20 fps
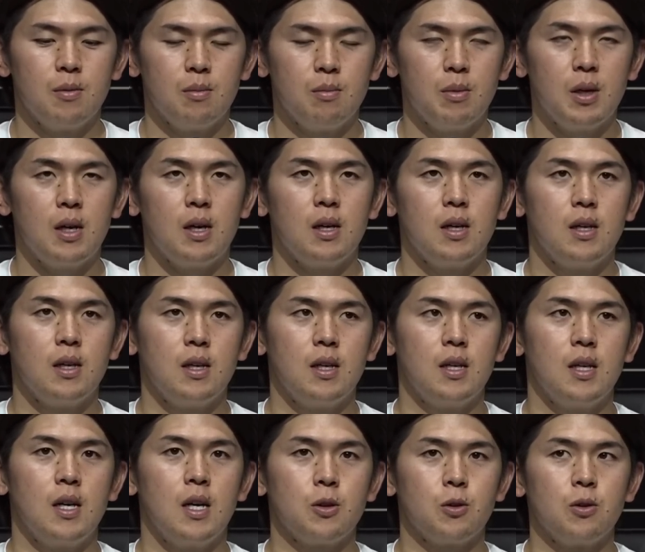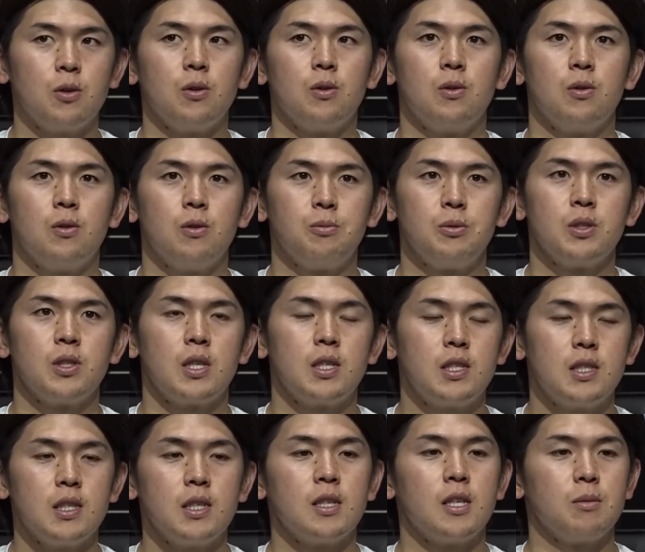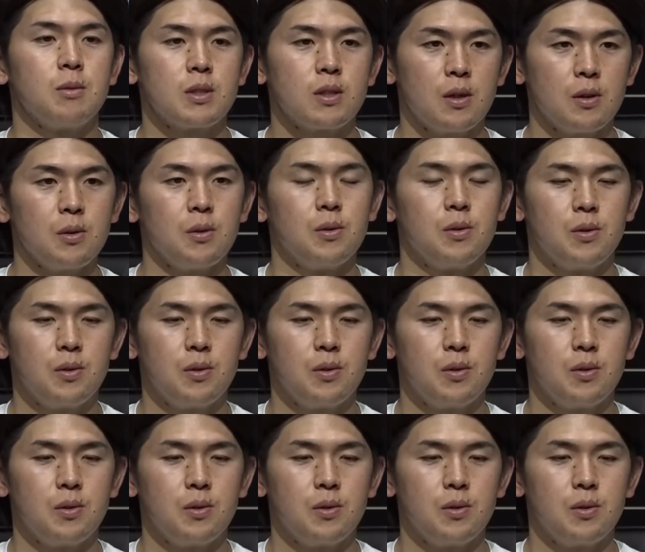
まあえー、あとオープン戦1試合になりますけど